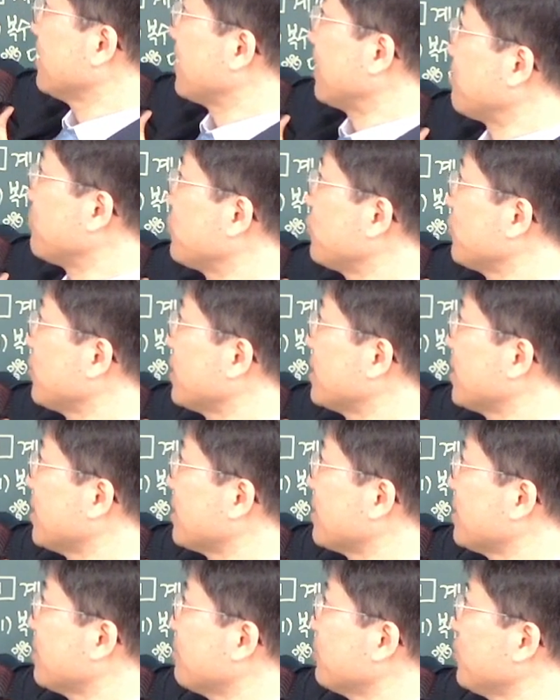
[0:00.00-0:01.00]
남쪽에 제가
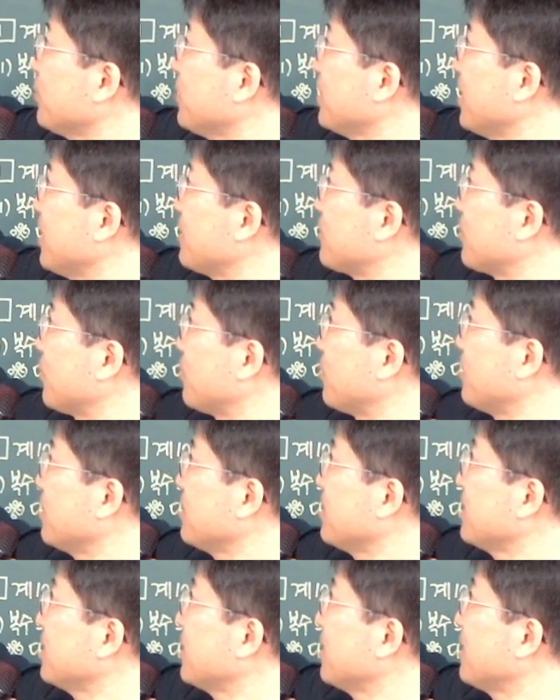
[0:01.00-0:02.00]
처음부터 얘기했죠.
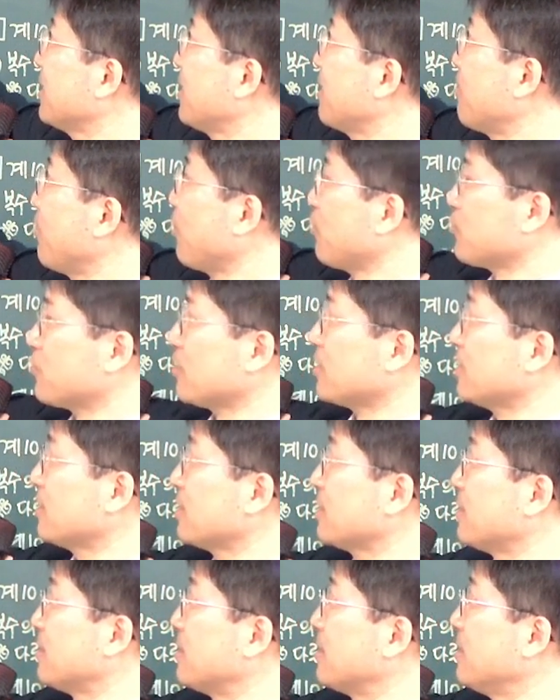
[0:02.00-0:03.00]
러시아의
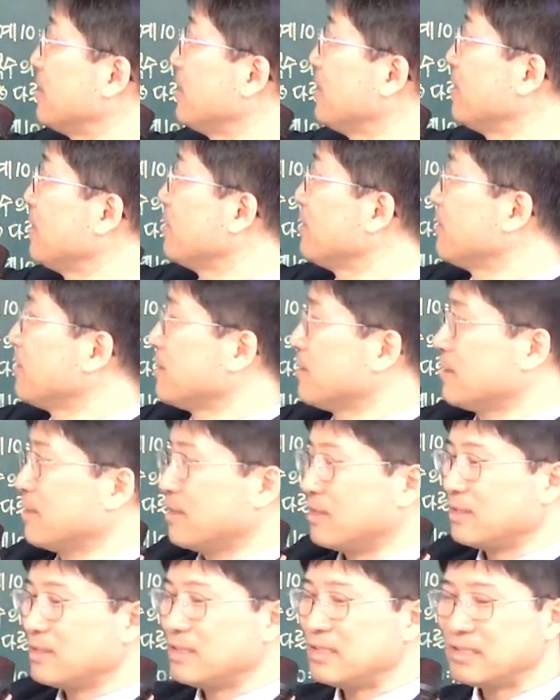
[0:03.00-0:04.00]
목적은
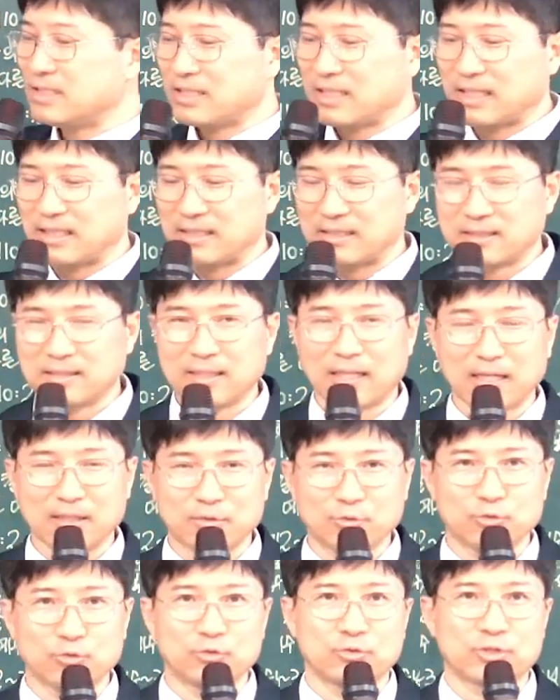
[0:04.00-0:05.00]
얼지 않는
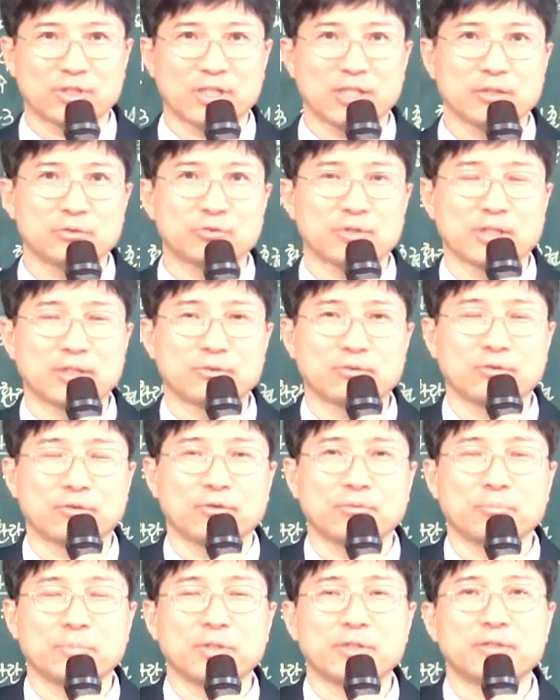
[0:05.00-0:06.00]
항구,
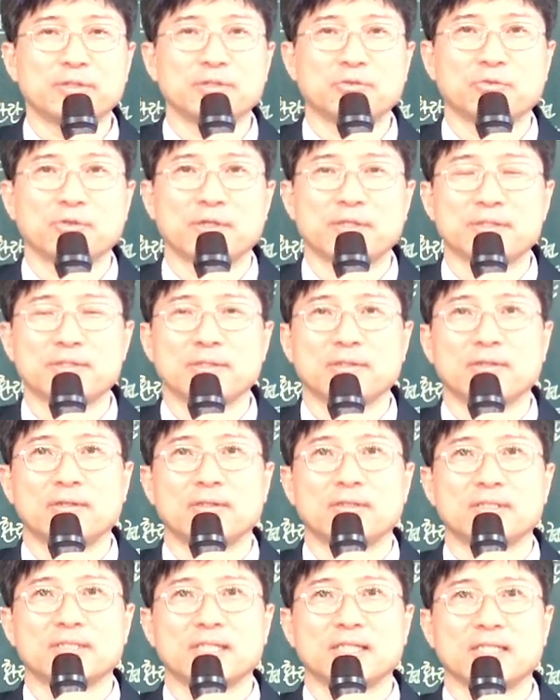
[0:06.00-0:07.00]
개울에도 배를 통해서
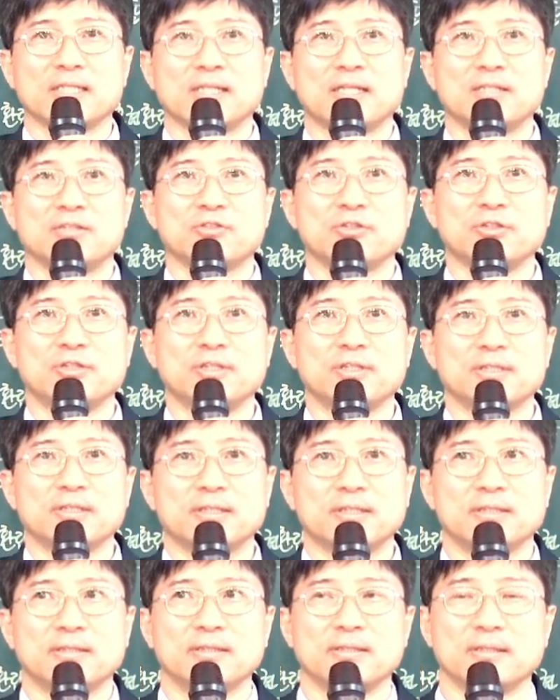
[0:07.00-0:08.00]
자기네
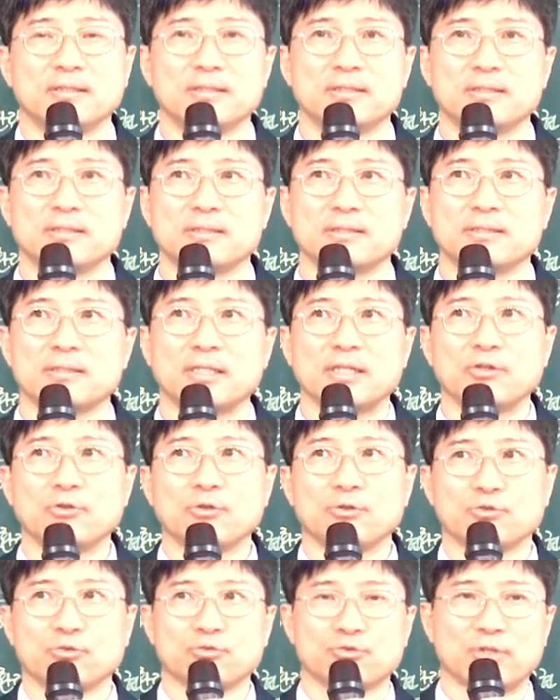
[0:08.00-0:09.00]
전력을
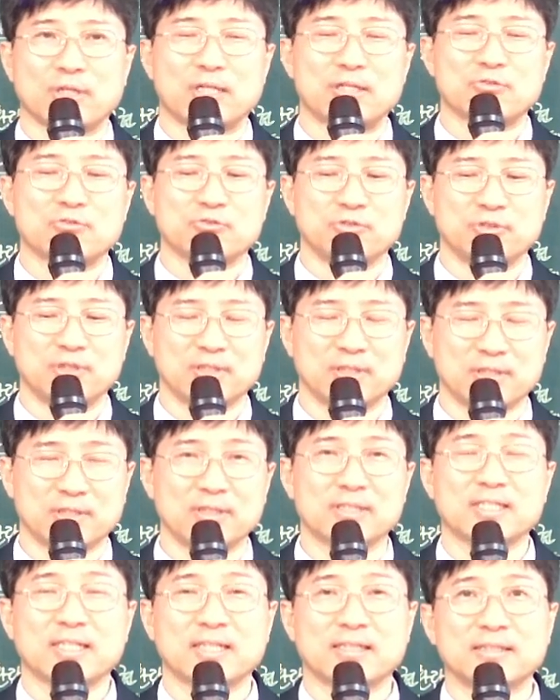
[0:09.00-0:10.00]
세계로 투사할 수 있는
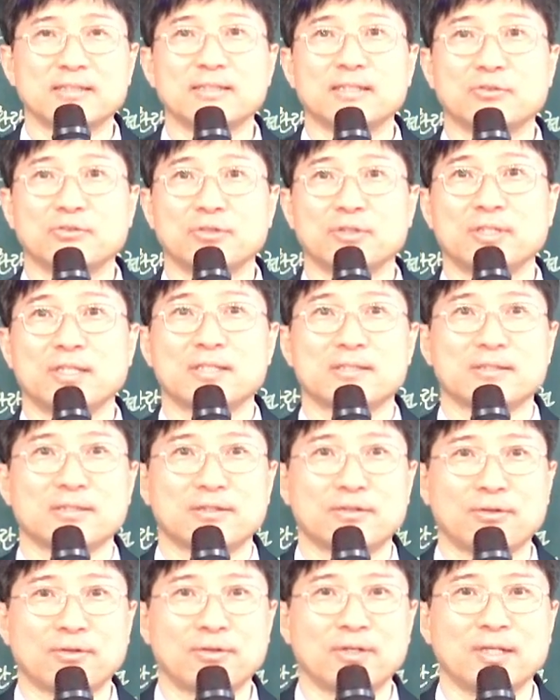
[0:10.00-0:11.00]
그걸 찾는다고
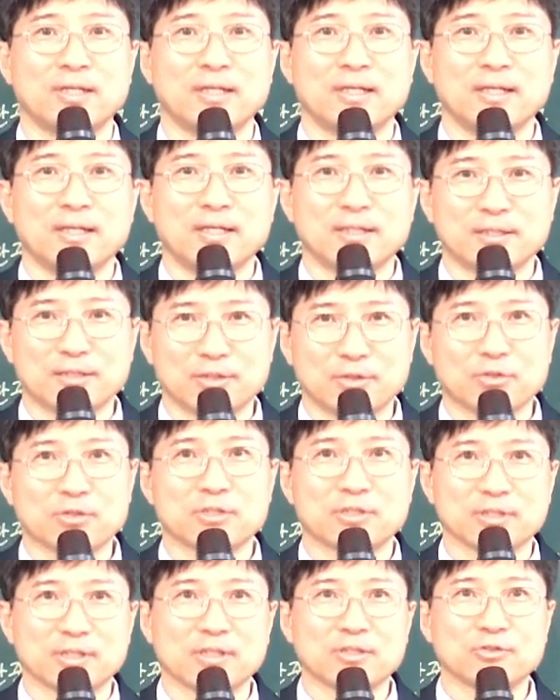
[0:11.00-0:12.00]
얘기했어요. 그리고
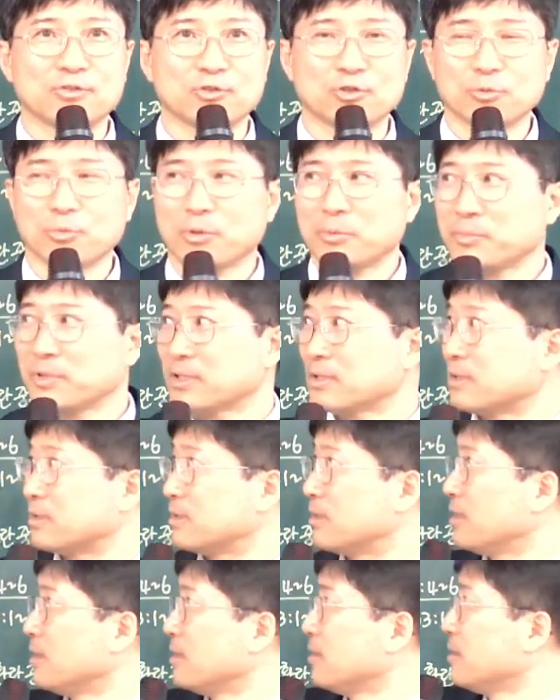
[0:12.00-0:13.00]
성경적으로 보면